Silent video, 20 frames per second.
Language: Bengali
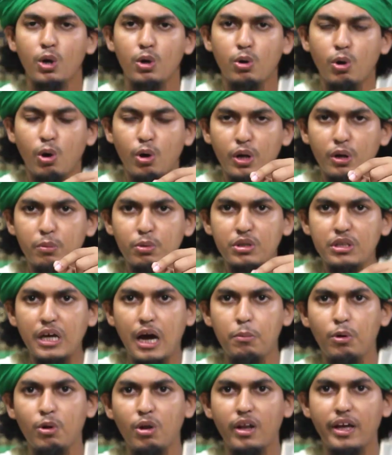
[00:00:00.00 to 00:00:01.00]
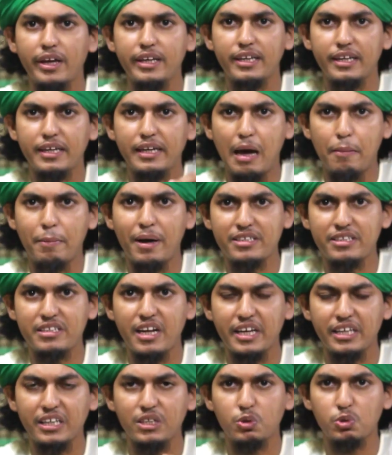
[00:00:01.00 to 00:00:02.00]
ঘরের মধ্যে আমল নাই নামাজ
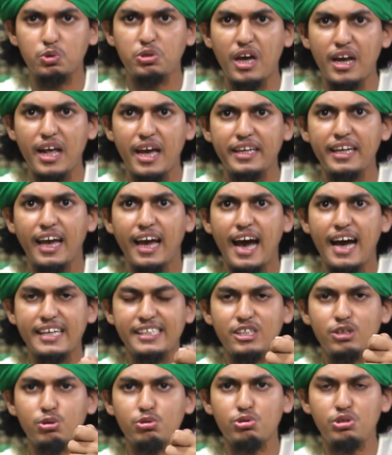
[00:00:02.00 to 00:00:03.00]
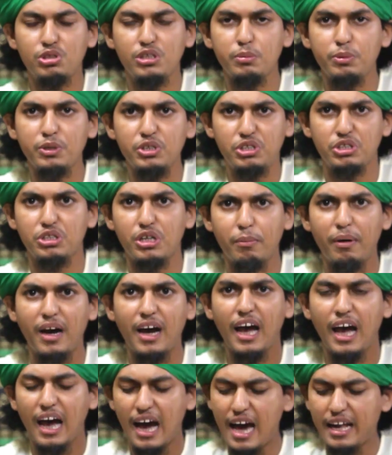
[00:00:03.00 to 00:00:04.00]
নাই রোজা নাই আছে শুধু টিভি সিনেমা
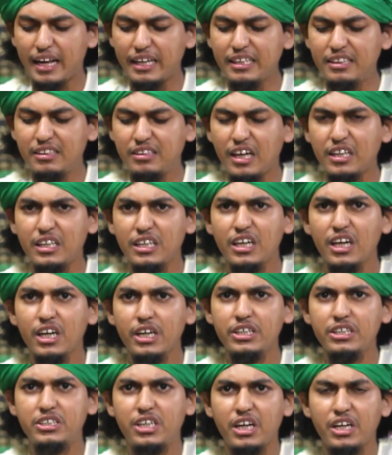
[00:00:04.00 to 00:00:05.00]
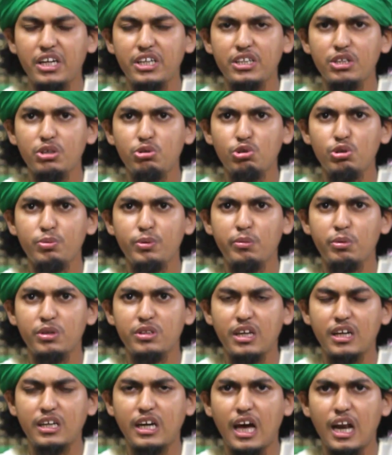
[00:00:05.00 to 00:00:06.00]
আর ইত্যাদি ইন্টারনেট ইউটিউবের
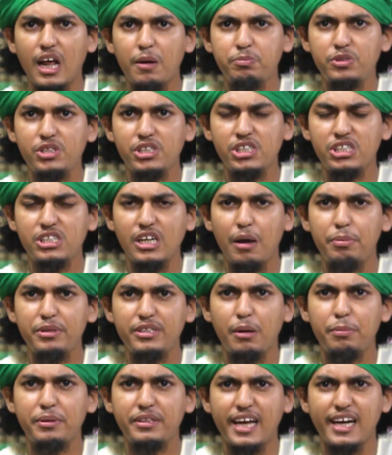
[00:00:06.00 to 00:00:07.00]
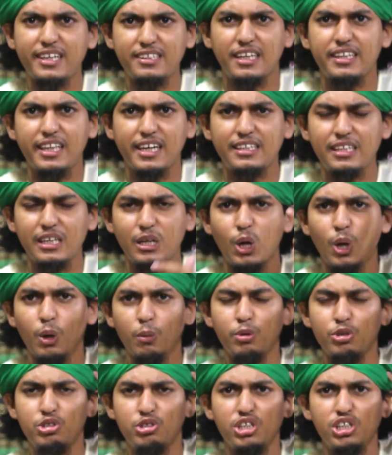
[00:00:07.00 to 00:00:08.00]
মধ্যে খারাপ জিনিস আবিজাবি দেখতে দেখতে
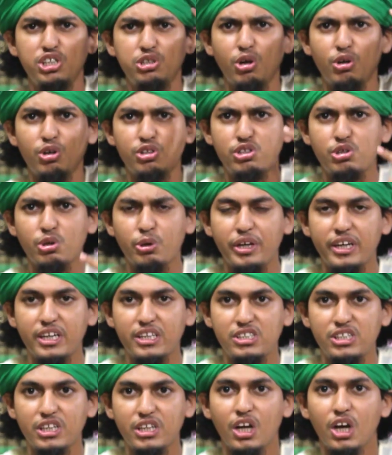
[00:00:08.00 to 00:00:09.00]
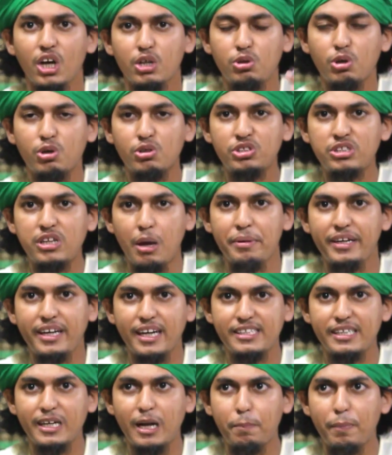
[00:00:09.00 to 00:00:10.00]
মস্তিষ্ক নষ্ট হয়ে গেছে তখন স্বামী
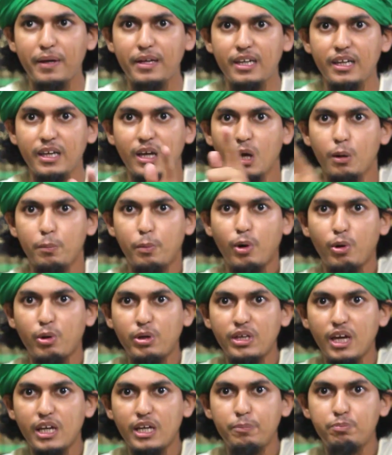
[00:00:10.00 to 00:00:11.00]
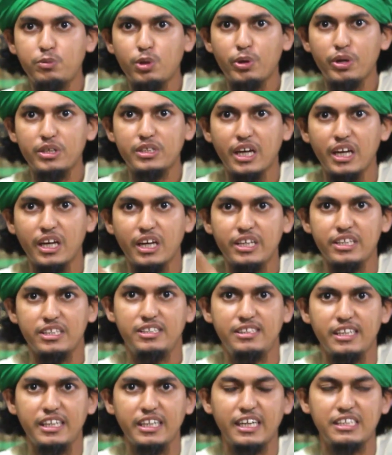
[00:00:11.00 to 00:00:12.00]
কাছে না পাইলে পরকিয়ায় লিপ্ত হয়ে যায়
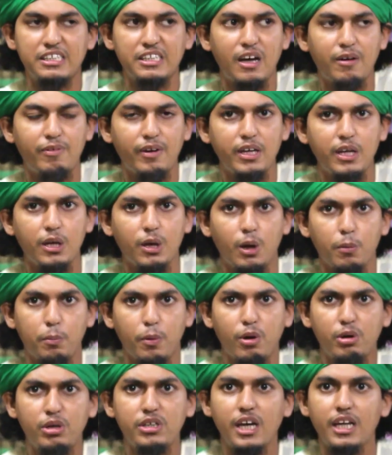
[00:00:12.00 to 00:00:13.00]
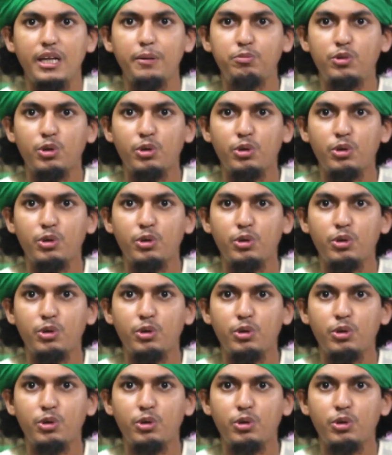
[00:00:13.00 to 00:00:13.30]
স্ত্রী কাছে না পাইলে পরকিয়ায় লিপ্ত